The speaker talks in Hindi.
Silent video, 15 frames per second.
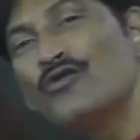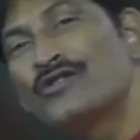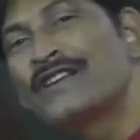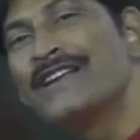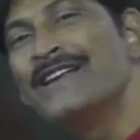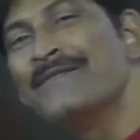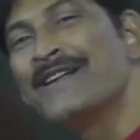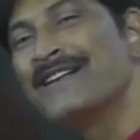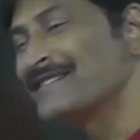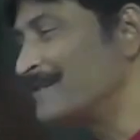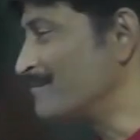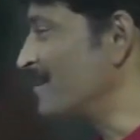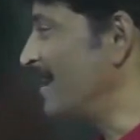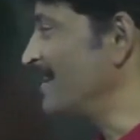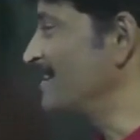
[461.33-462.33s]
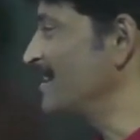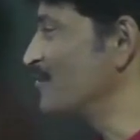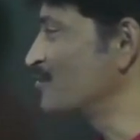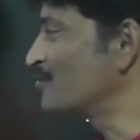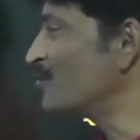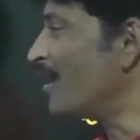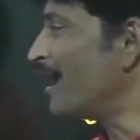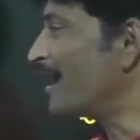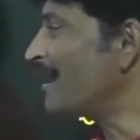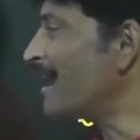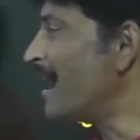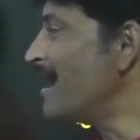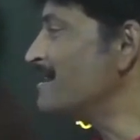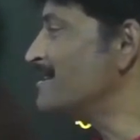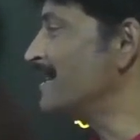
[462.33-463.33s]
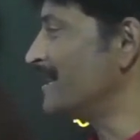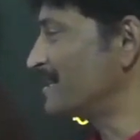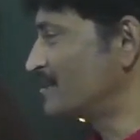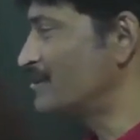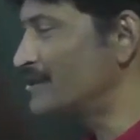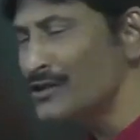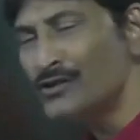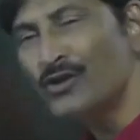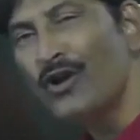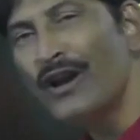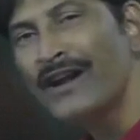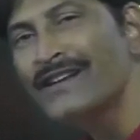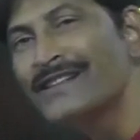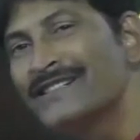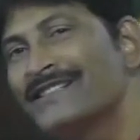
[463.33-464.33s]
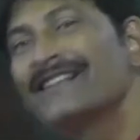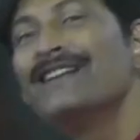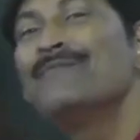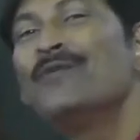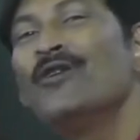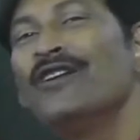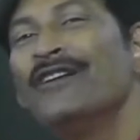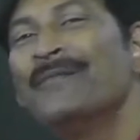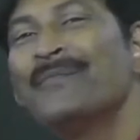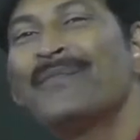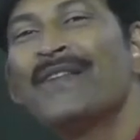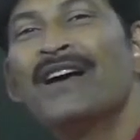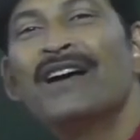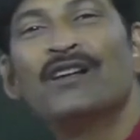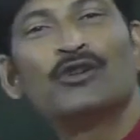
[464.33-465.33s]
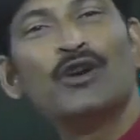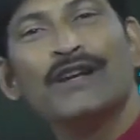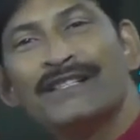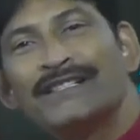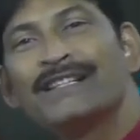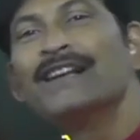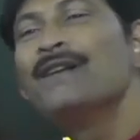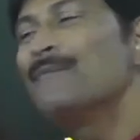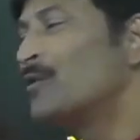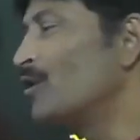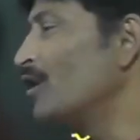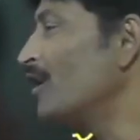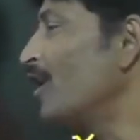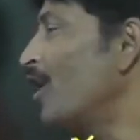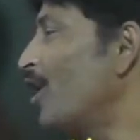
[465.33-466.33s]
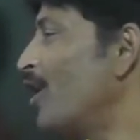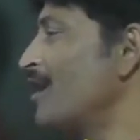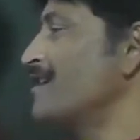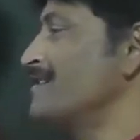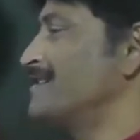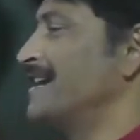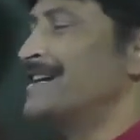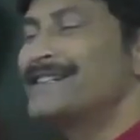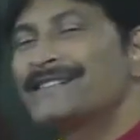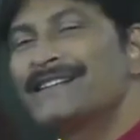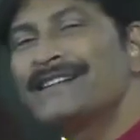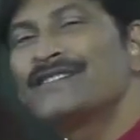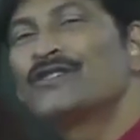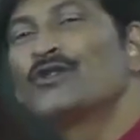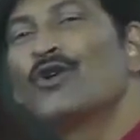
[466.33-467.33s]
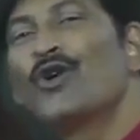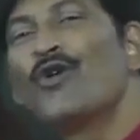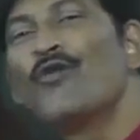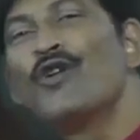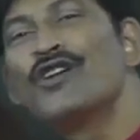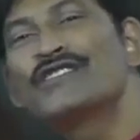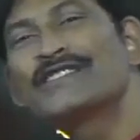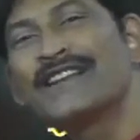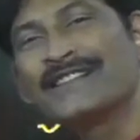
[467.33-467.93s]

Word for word: उसके लिए मैंने समझा दिया उसको अगरा है डेक्स्टर्स और स्किलफुल तो स्किलफुल और डेक्स्टर्स दोनों वर्ड्स के